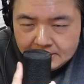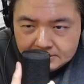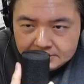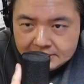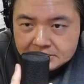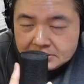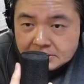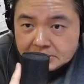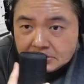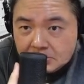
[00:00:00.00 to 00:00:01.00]
好，来，这
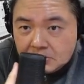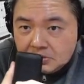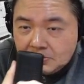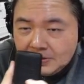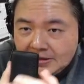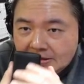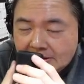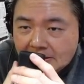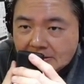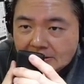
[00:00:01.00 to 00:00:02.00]
是 o c 口音没
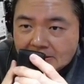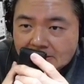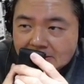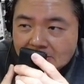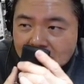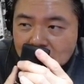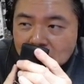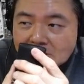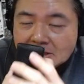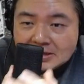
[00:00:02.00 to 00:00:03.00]
那个
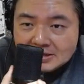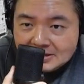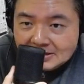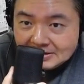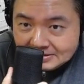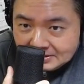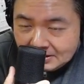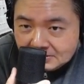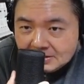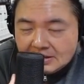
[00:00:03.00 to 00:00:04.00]
睡前练练歌，
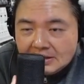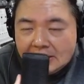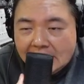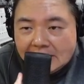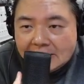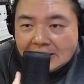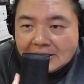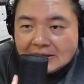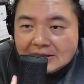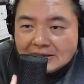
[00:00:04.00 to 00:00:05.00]
好，来那
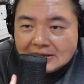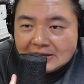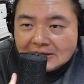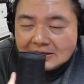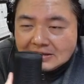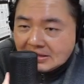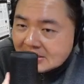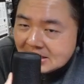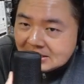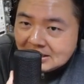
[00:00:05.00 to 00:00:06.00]
个今天
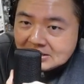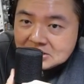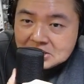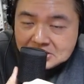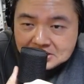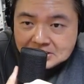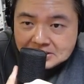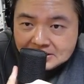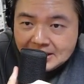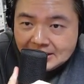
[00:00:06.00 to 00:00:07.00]
唱应该是陈绮
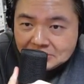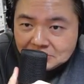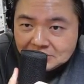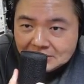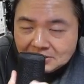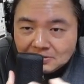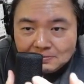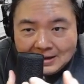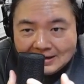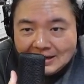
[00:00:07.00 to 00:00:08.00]
贞的太多，然后
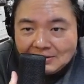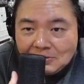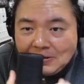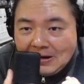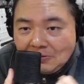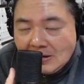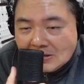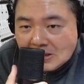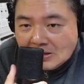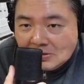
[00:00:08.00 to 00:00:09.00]
麦啦，我把它换
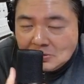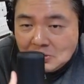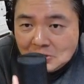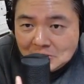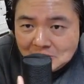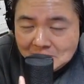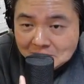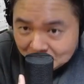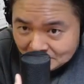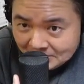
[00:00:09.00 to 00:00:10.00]
成我
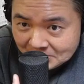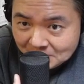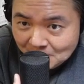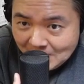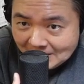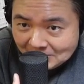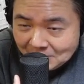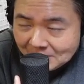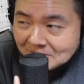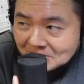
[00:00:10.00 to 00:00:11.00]
二十年前买的，
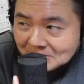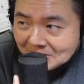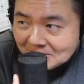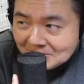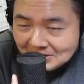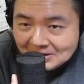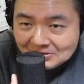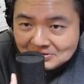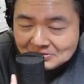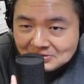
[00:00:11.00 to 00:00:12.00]
快二十年了，应该
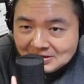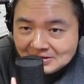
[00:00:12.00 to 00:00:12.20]
有对